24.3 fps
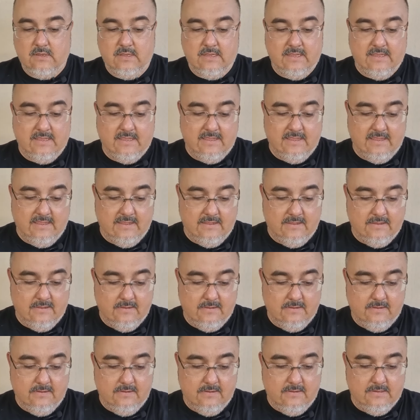É,
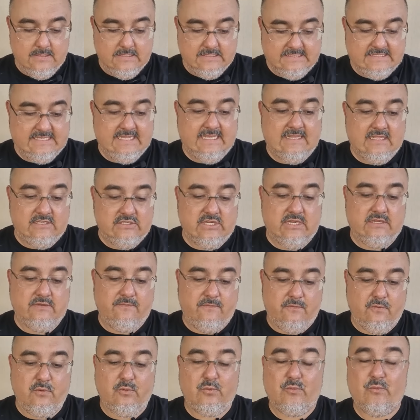se ela já
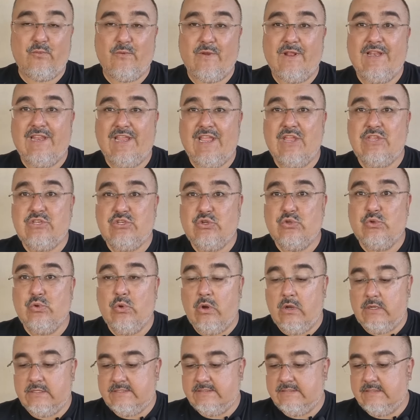for cliente
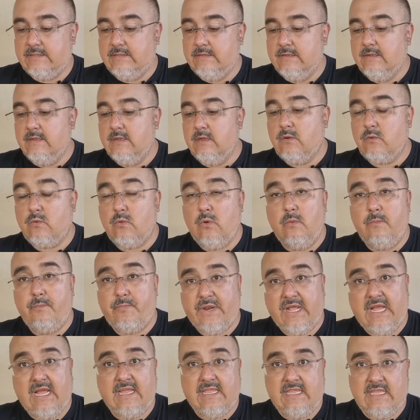nossa,
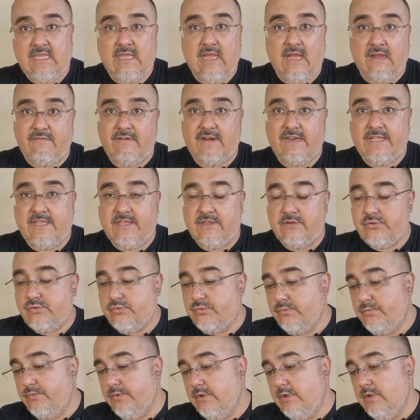comprar aí a
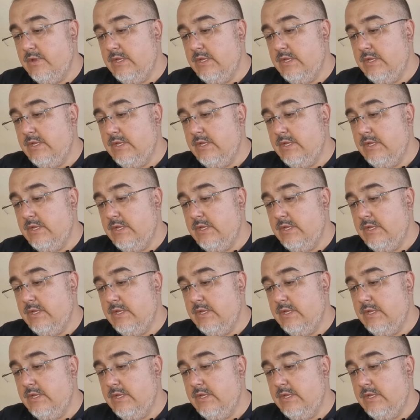varejo.